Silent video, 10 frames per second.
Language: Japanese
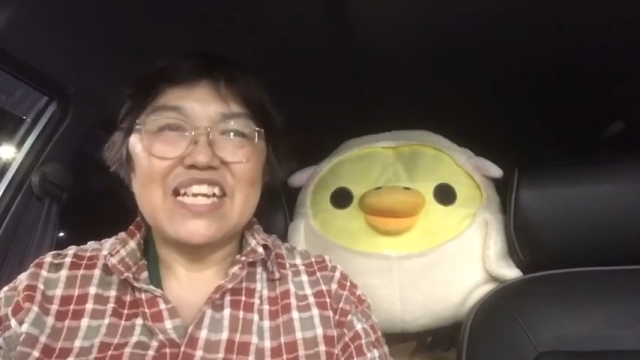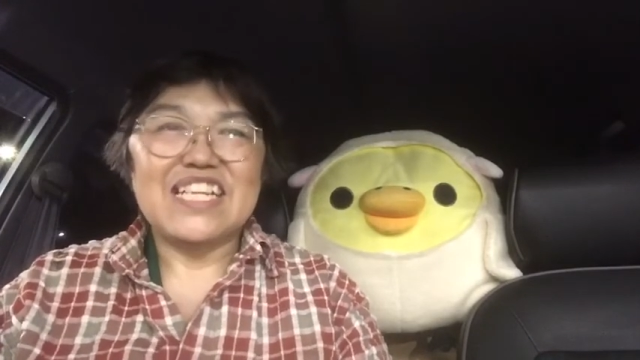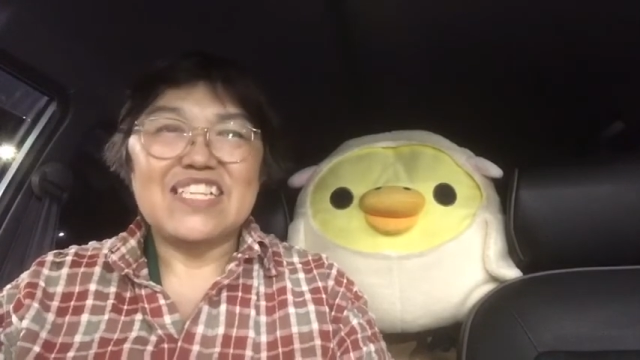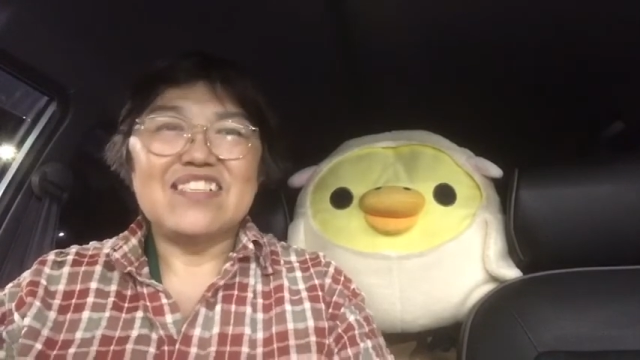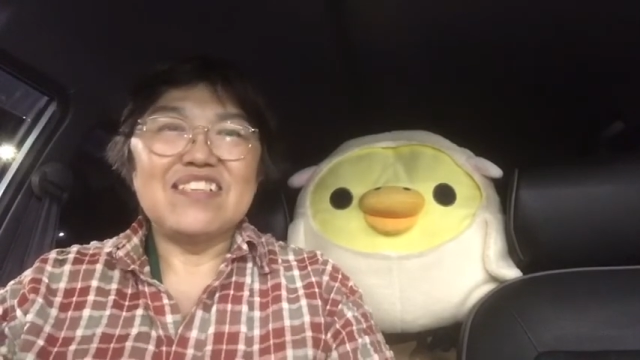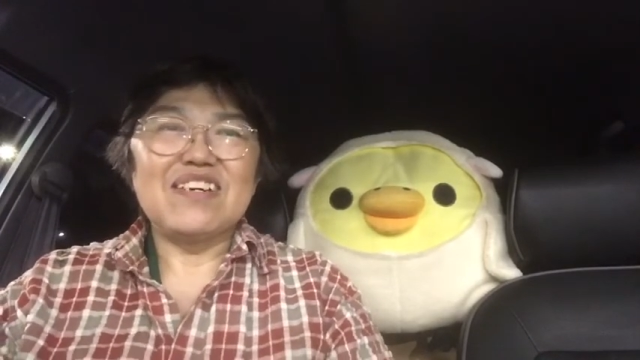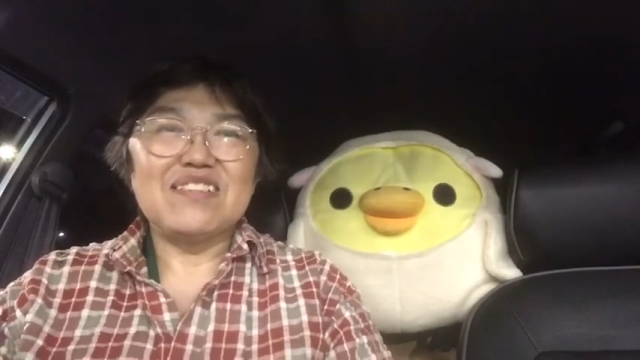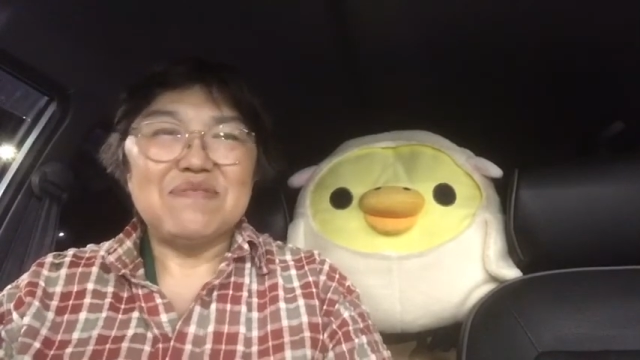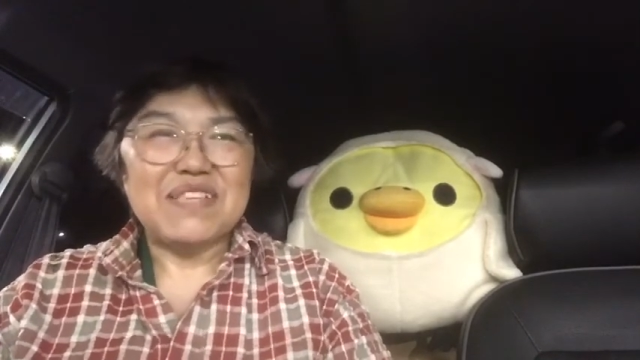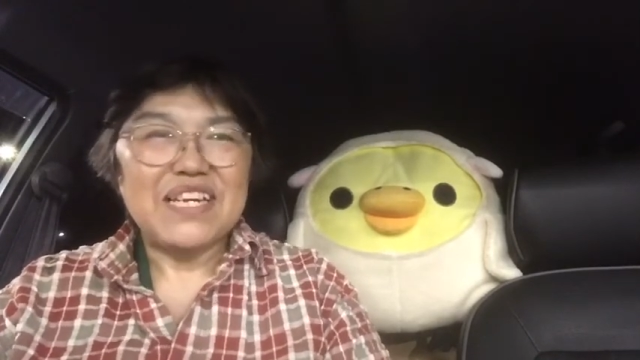なんてそんなこ
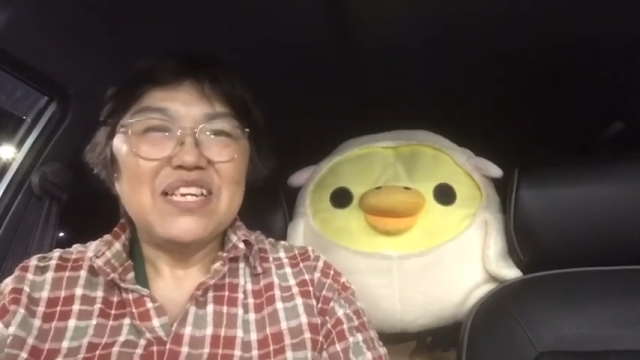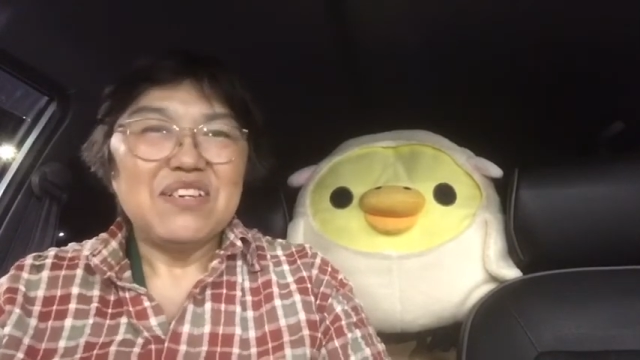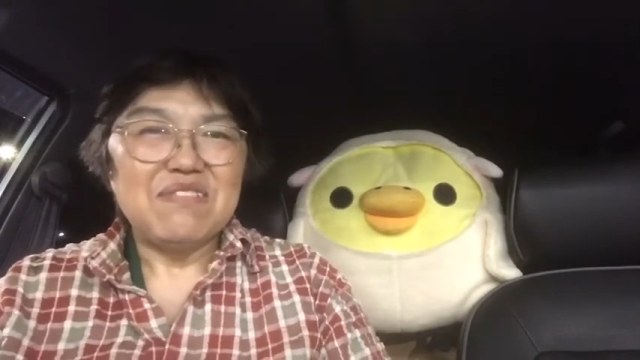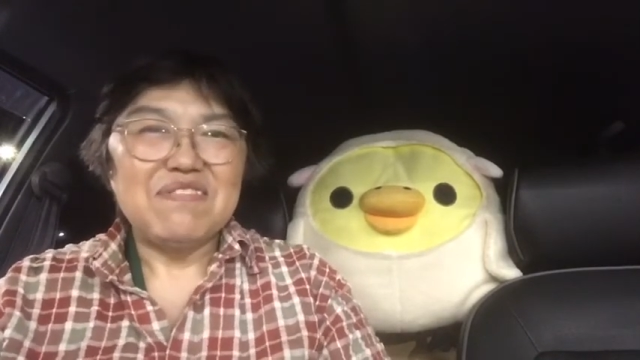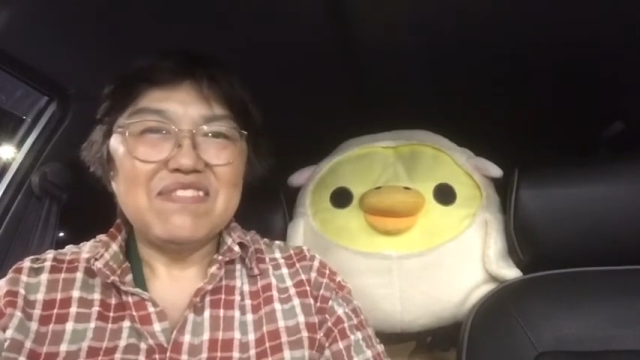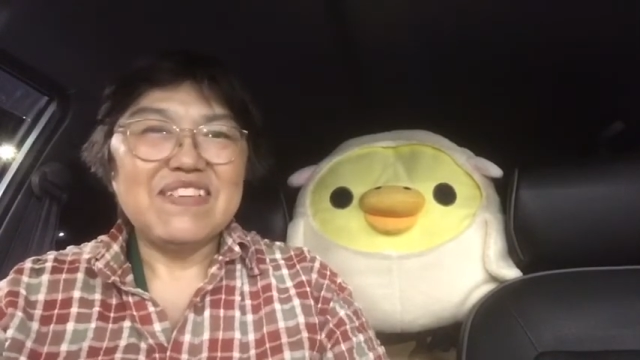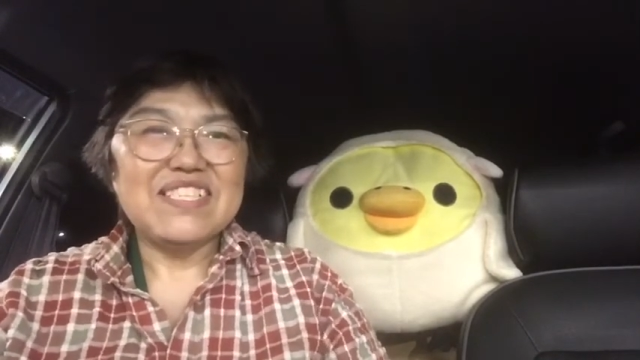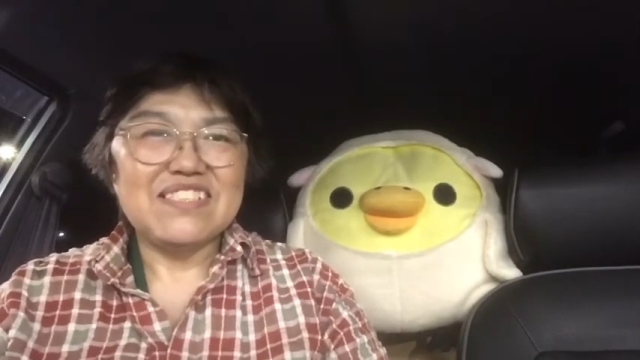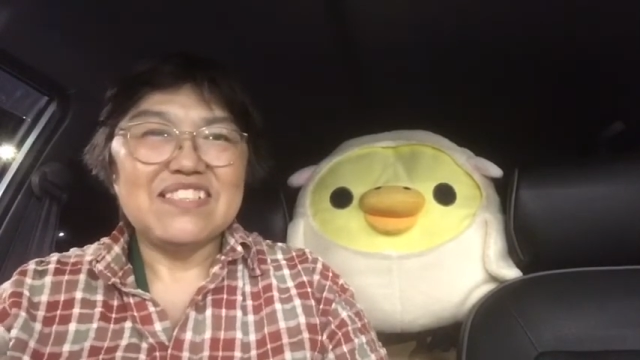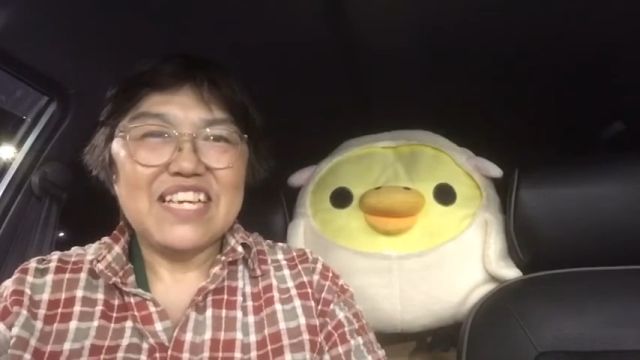ともね思いま
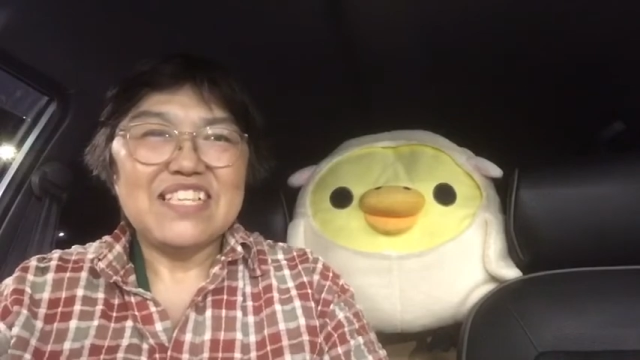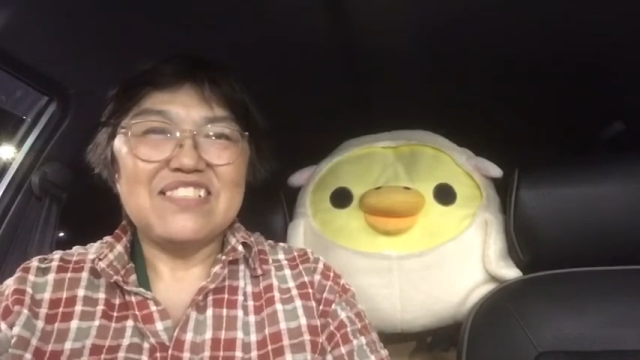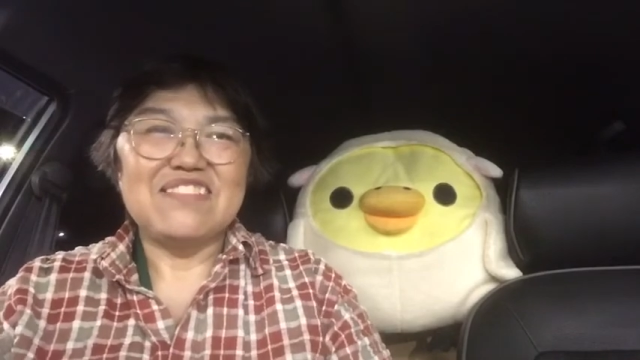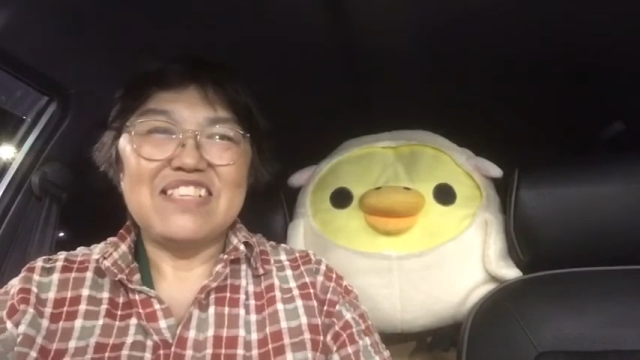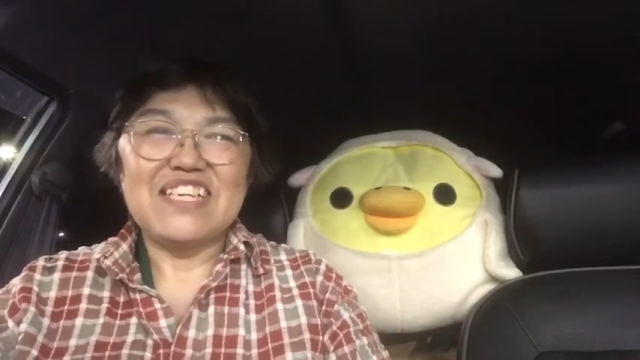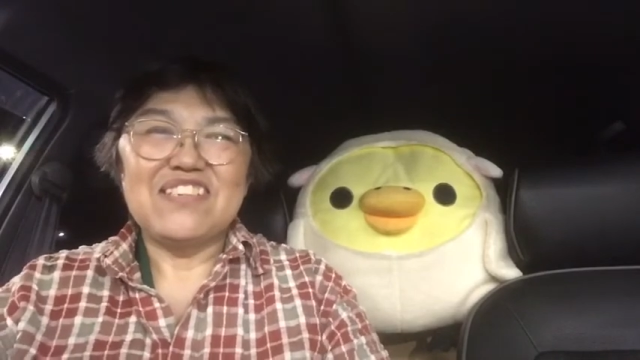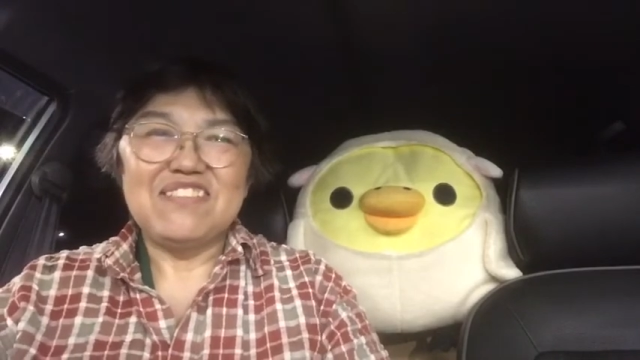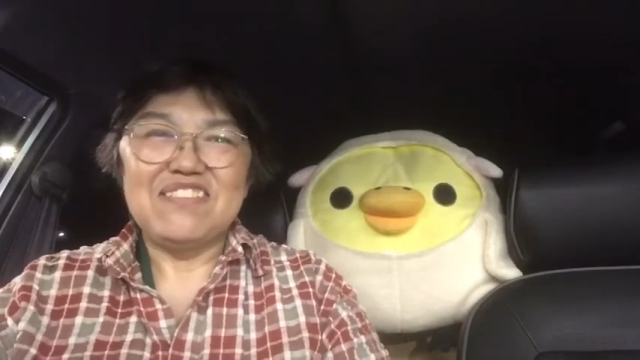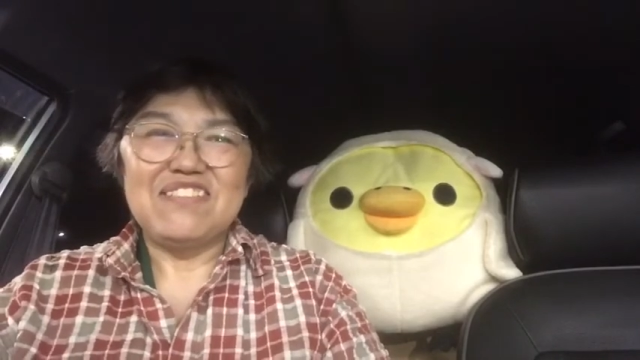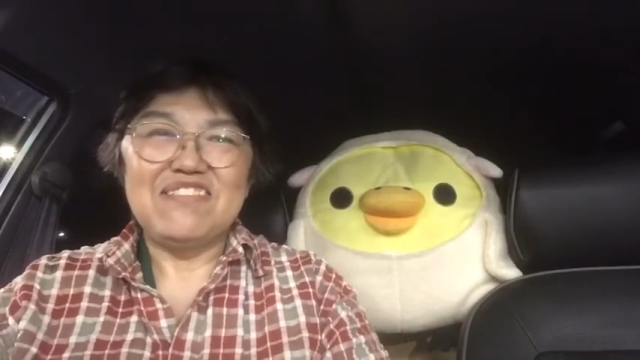したのでちょっとね
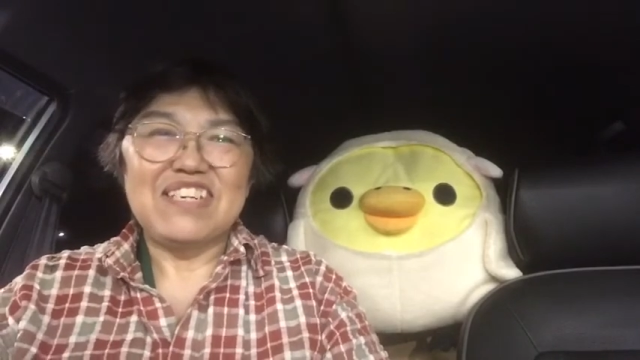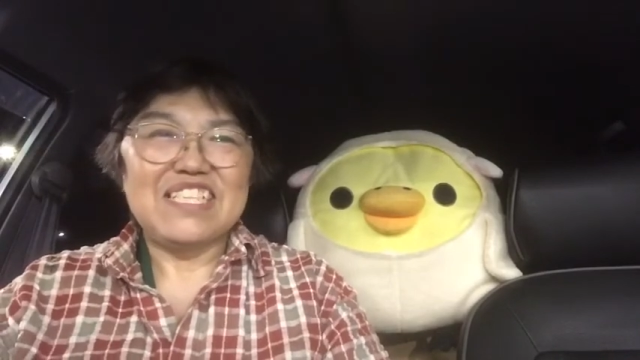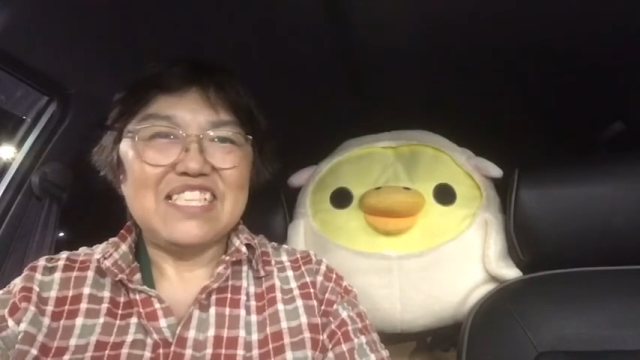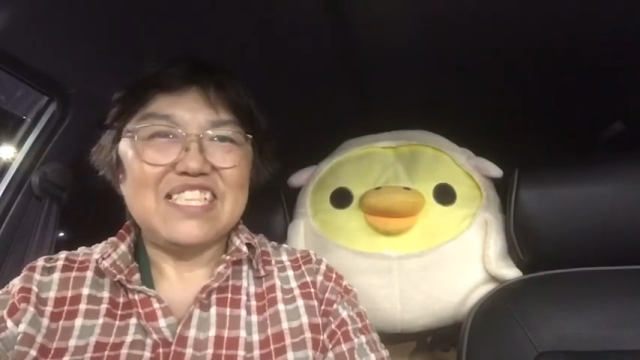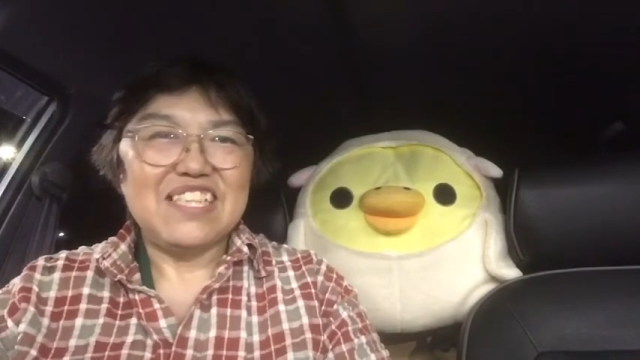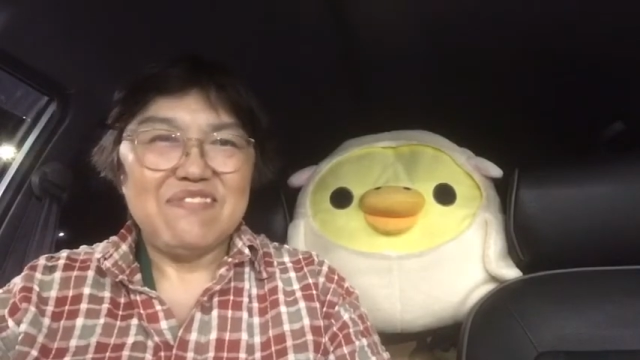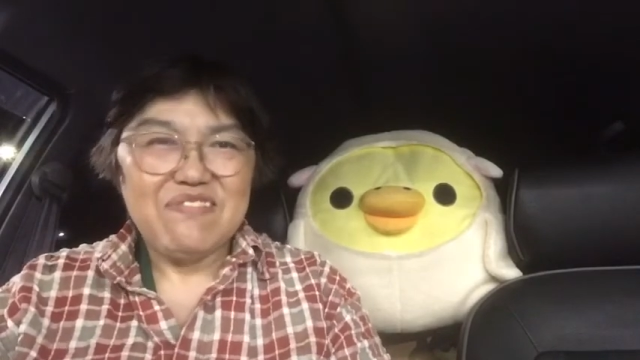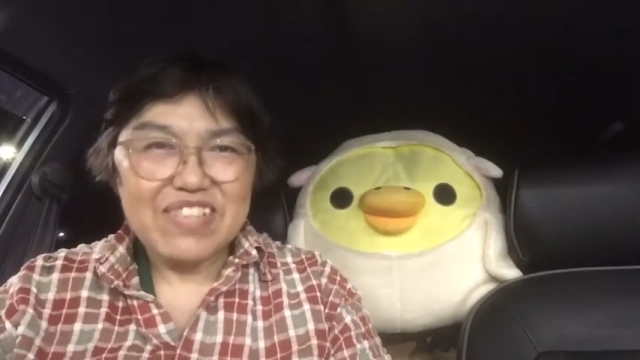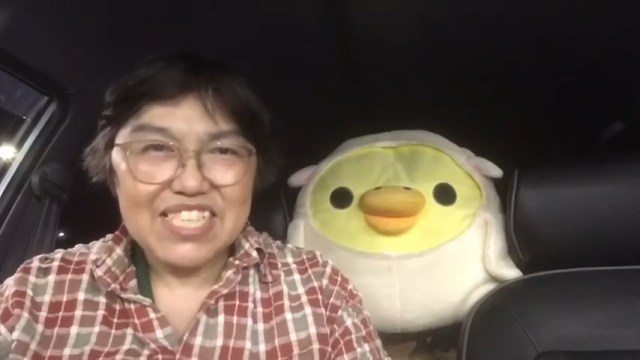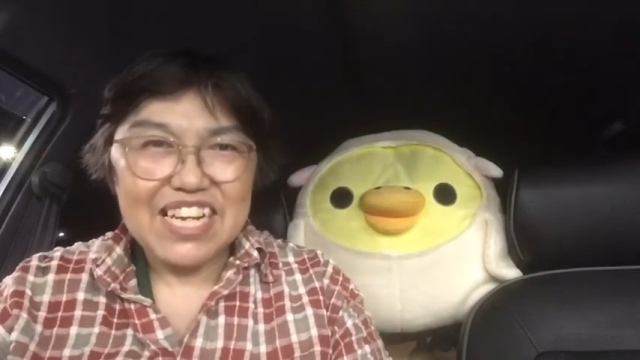今日動画にして
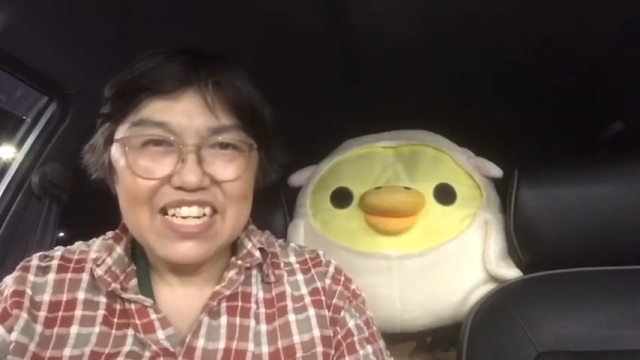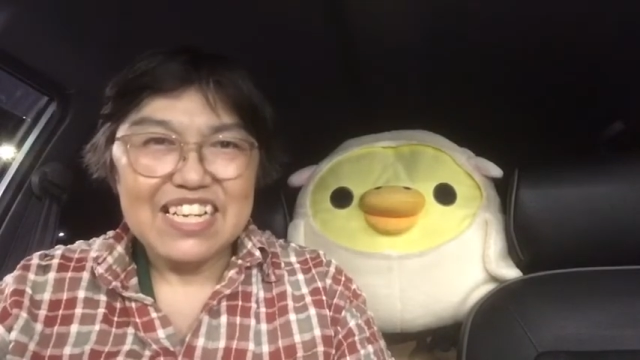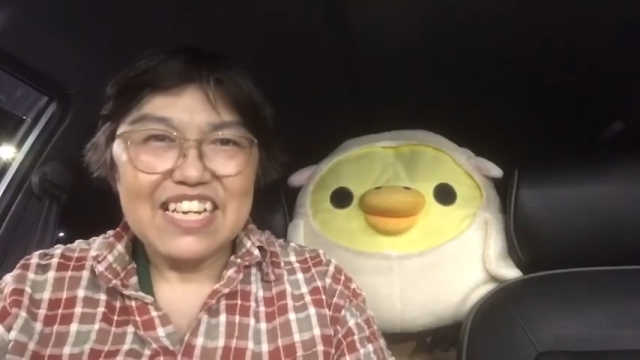みました、